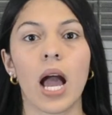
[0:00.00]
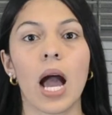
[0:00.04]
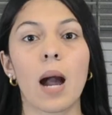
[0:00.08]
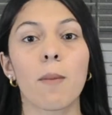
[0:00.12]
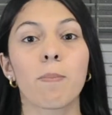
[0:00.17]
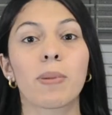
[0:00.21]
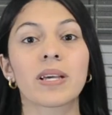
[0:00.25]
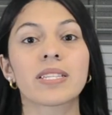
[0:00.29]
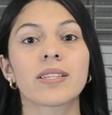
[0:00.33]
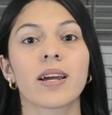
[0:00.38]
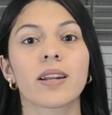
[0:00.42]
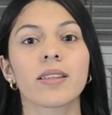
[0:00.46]
A
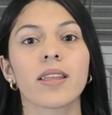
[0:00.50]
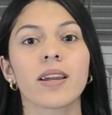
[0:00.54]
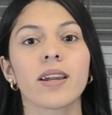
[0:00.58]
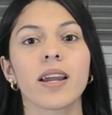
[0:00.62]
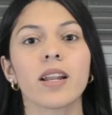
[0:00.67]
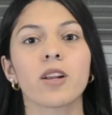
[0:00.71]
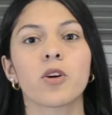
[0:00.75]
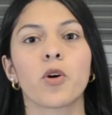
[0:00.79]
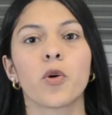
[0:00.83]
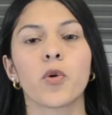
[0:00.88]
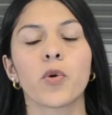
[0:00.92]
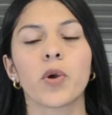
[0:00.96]
pesar de que
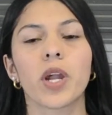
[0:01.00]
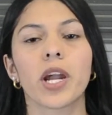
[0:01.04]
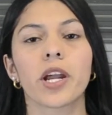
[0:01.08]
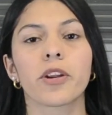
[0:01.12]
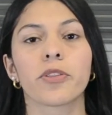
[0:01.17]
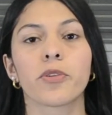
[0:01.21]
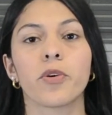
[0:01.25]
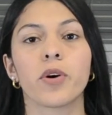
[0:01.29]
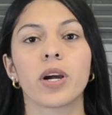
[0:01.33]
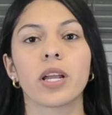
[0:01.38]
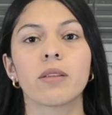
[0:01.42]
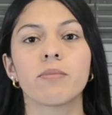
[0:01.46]
el
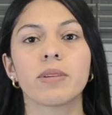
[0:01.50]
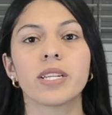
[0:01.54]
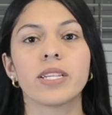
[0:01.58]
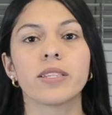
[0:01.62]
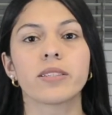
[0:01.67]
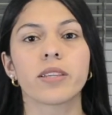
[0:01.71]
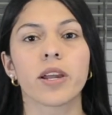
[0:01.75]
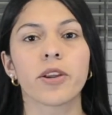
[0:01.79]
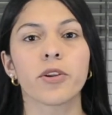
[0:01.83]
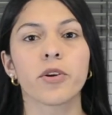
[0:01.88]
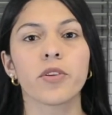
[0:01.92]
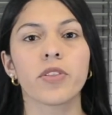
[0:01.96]
gobierno, el
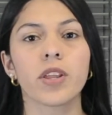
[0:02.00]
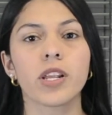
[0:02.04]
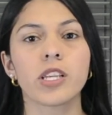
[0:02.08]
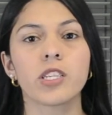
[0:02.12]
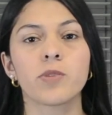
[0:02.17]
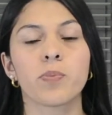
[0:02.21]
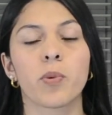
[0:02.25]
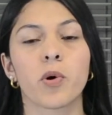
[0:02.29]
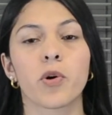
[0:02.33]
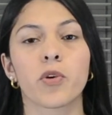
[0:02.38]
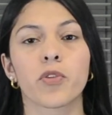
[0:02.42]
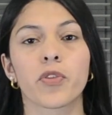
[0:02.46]
Ministerio de
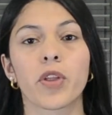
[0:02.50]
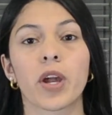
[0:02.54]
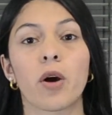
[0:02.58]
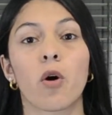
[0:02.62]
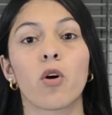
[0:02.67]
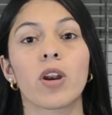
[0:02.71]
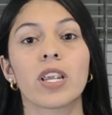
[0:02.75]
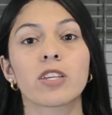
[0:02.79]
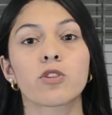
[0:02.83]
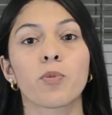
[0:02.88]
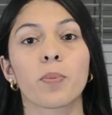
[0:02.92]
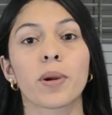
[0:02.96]
Transporte o
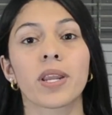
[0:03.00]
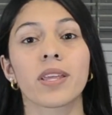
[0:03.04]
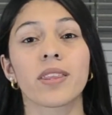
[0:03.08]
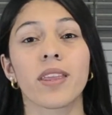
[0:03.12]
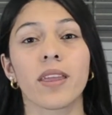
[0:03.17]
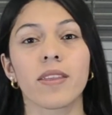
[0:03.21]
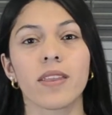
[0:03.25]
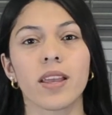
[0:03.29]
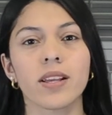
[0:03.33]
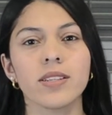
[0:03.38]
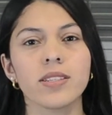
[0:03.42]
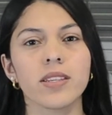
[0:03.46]
la
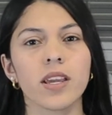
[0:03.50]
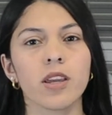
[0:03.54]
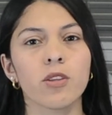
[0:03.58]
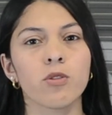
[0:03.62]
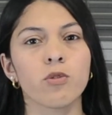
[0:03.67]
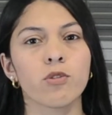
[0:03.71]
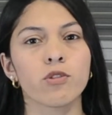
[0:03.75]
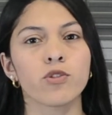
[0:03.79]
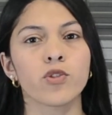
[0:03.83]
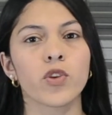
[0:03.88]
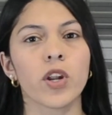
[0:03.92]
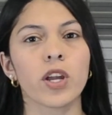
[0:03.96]
Superintendencia de
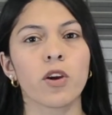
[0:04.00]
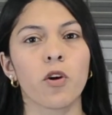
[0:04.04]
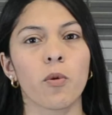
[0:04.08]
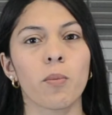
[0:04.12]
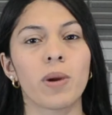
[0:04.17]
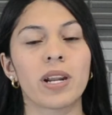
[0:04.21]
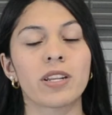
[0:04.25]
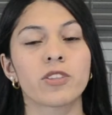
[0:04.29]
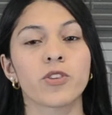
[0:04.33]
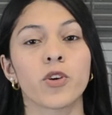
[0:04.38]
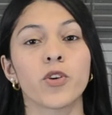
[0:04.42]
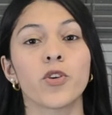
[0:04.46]
Industria y
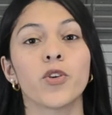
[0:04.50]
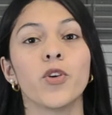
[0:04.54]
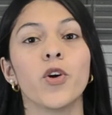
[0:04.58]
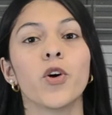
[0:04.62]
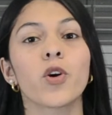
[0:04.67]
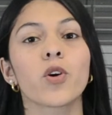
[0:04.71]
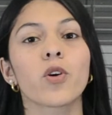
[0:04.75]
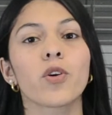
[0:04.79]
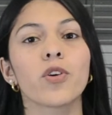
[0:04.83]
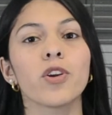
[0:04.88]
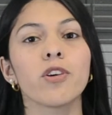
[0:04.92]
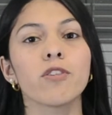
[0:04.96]
Comercio
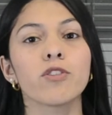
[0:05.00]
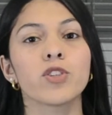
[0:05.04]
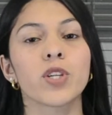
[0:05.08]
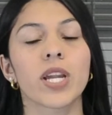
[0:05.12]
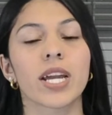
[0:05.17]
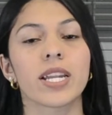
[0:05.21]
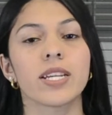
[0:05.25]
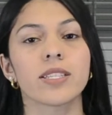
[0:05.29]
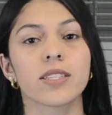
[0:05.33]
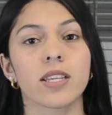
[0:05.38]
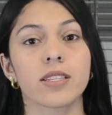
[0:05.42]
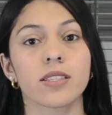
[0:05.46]
no
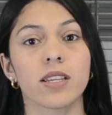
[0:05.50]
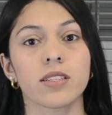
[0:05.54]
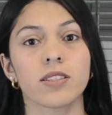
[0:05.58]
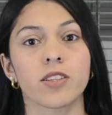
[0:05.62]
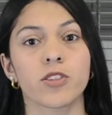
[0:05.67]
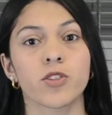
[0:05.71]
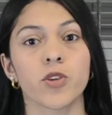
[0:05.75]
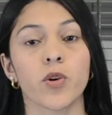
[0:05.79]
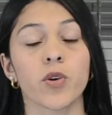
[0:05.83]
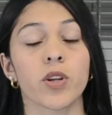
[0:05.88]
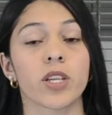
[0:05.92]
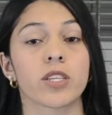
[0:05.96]
conocían estas
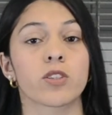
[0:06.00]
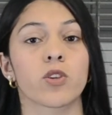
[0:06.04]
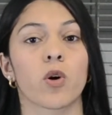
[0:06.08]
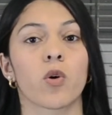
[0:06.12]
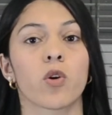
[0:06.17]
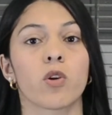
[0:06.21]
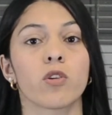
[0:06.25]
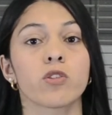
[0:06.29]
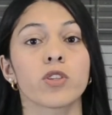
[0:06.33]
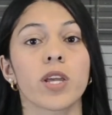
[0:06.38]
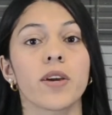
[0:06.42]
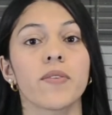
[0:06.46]
decisiones o
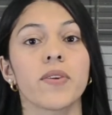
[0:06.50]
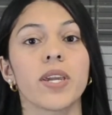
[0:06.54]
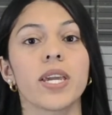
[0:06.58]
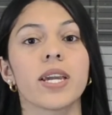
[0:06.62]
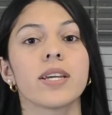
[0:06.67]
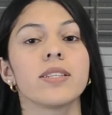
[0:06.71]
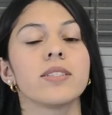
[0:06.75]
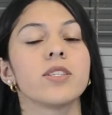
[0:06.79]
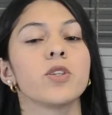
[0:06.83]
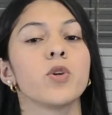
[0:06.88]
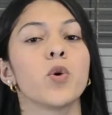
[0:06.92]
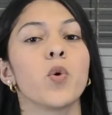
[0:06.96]
no
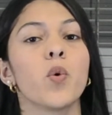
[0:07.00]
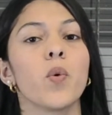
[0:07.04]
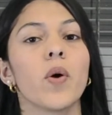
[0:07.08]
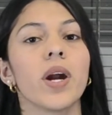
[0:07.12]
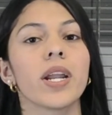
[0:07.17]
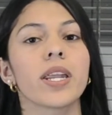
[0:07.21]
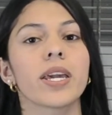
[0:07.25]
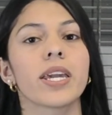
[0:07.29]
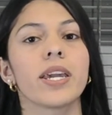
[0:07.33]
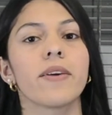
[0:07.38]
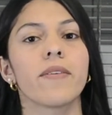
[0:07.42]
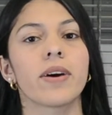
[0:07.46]
sabían si
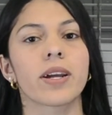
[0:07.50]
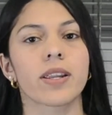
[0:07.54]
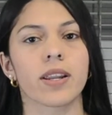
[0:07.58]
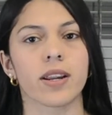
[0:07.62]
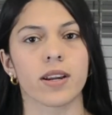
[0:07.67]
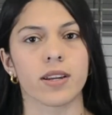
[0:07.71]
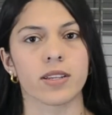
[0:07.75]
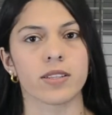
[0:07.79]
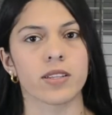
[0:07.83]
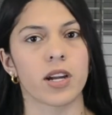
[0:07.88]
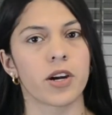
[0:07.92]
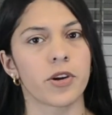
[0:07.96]
Uber iba a
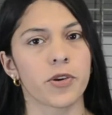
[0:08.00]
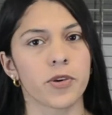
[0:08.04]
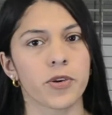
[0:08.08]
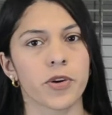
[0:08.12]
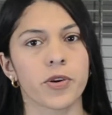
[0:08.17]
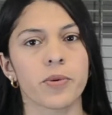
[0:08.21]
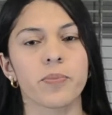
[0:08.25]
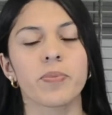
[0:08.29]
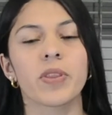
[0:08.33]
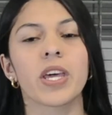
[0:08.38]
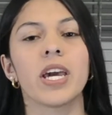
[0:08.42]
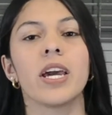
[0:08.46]
regresar o
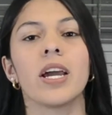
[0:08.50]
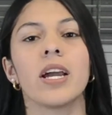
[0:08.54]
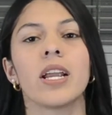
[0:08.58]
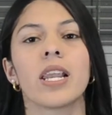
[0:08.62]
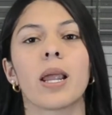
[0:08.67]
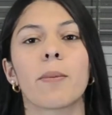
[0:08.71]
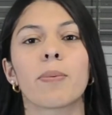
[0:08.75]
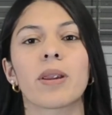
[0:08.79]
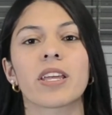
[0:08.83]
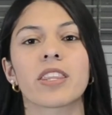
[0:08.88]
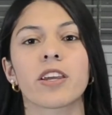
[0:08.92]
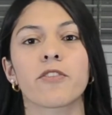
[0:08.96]
no,
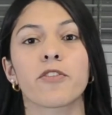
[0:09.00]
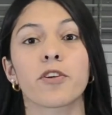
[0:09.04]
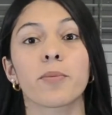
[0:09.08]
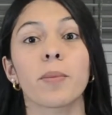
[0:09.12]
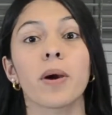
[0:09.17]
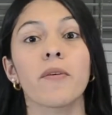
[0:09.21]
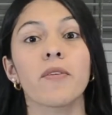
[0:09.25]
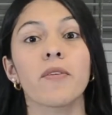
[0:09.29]
la plataforma